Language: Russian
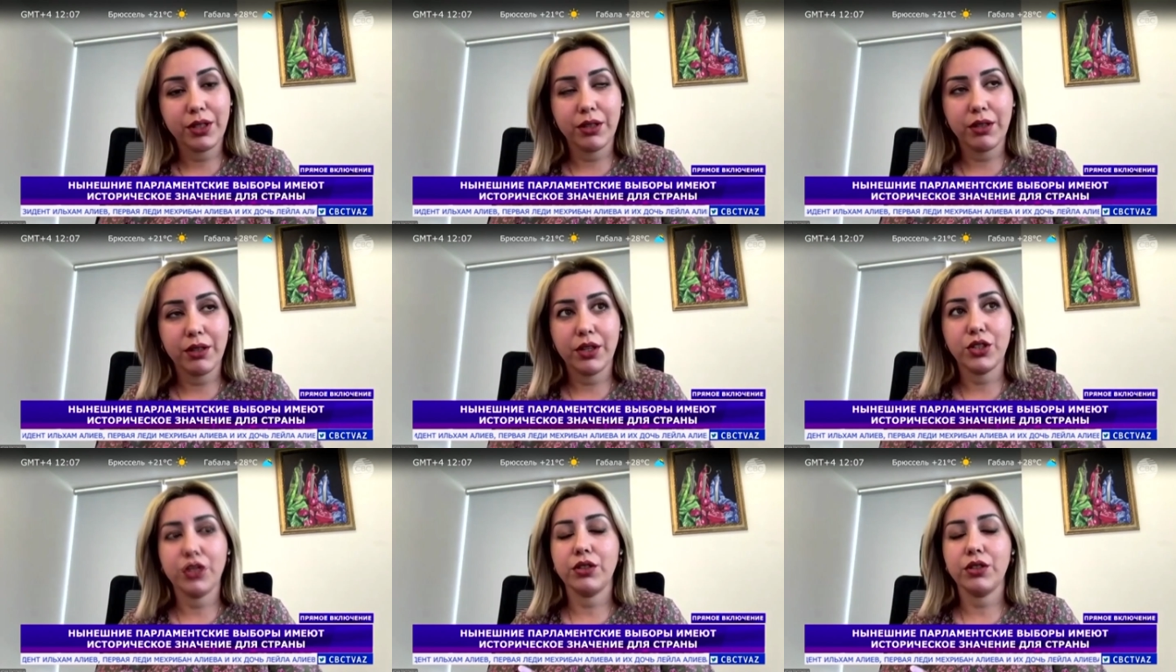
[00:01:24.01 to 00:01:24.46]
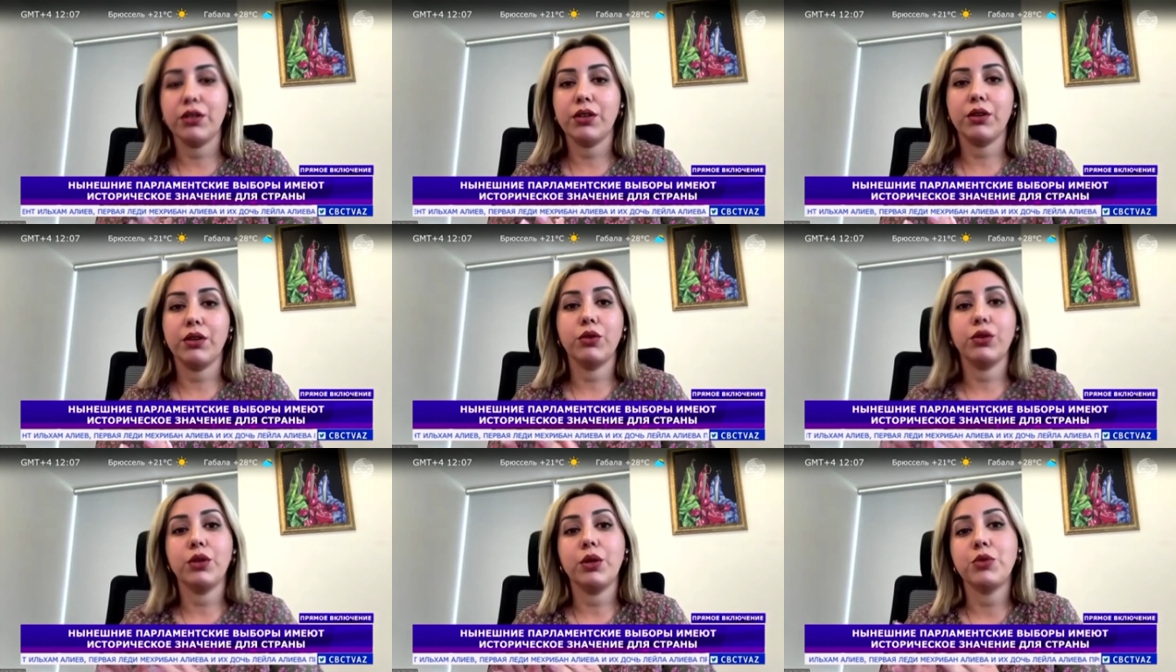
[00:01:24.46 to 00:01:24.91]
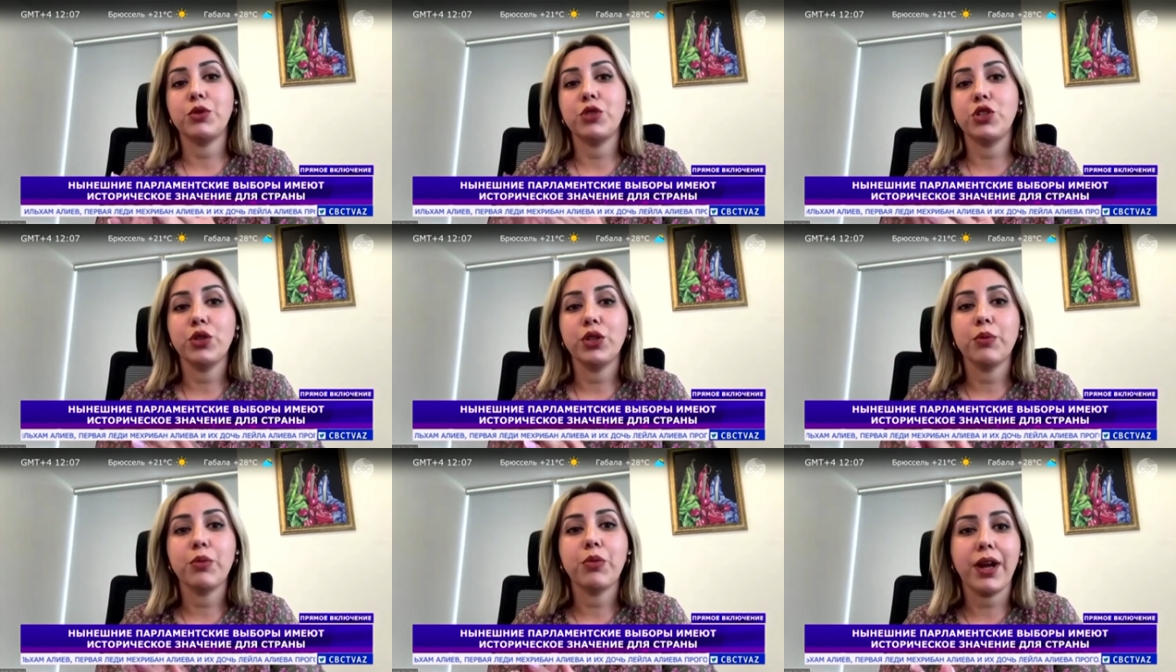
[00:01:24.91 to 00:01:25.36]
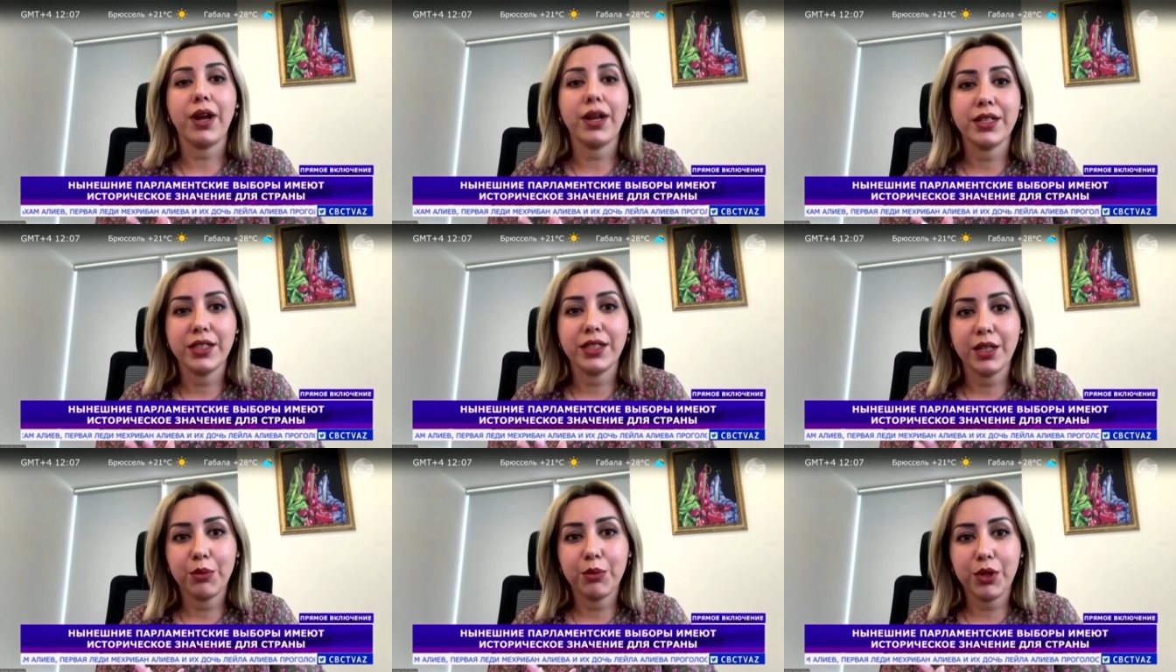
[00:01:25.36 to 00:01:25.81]
Это даже какой-то определенный
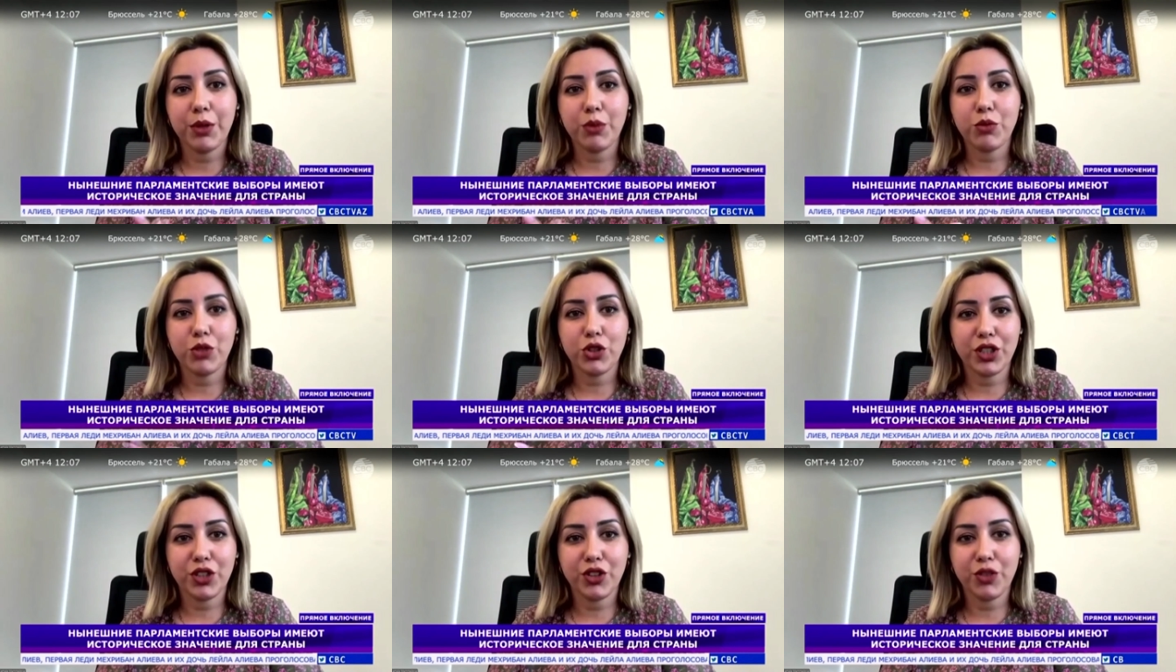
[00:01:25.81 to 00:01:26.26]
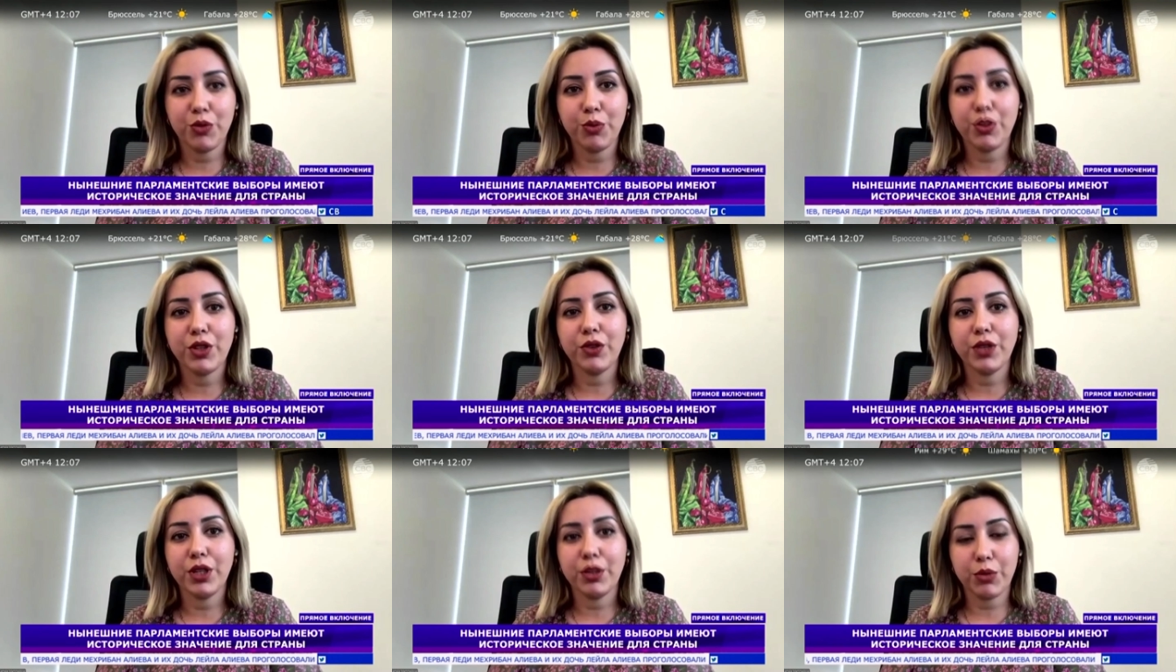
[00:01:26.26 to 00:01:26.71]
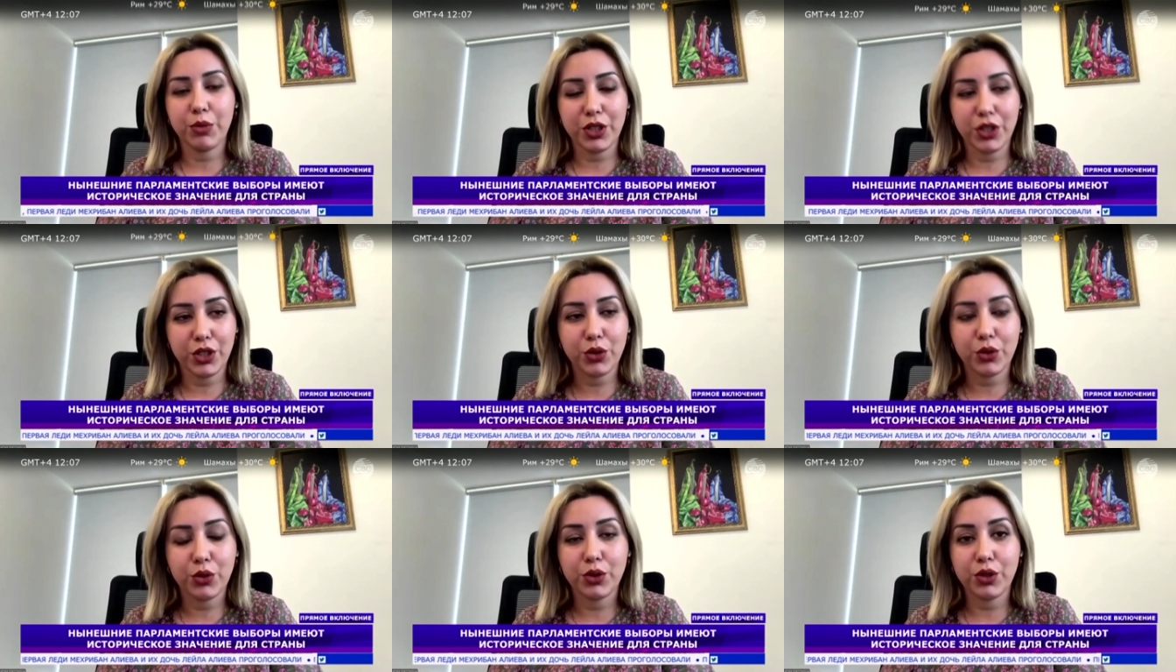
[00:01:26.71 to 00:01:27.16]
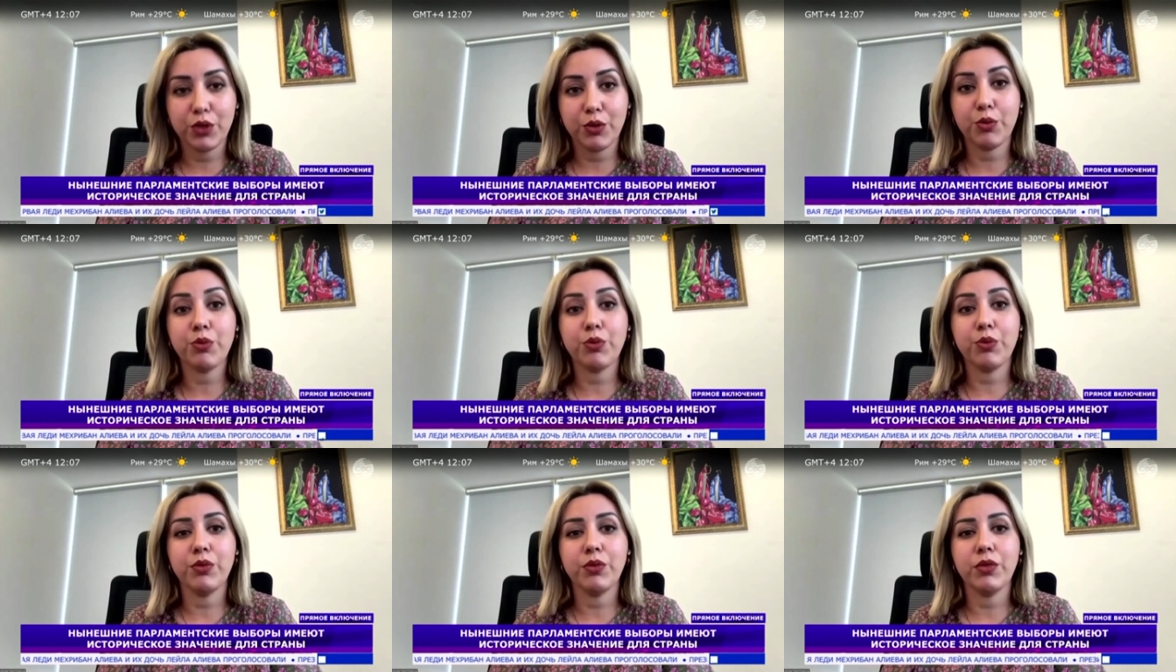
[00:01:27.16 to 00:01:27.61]
праздник, потому что это впервые
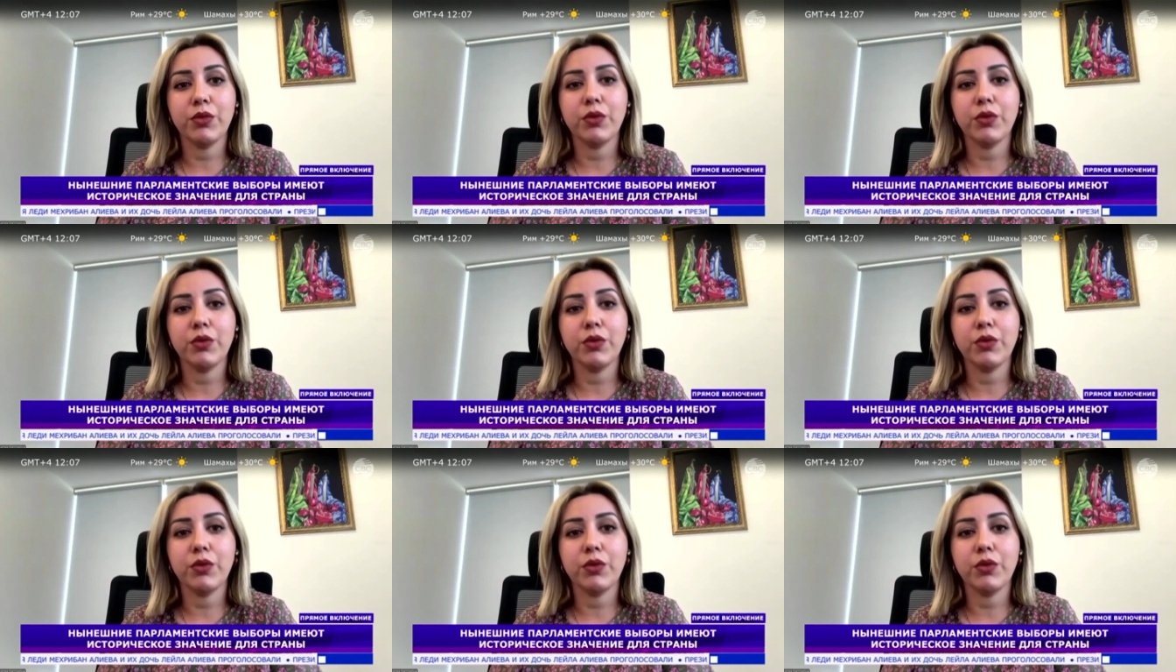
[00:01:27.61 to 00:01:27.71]
происходит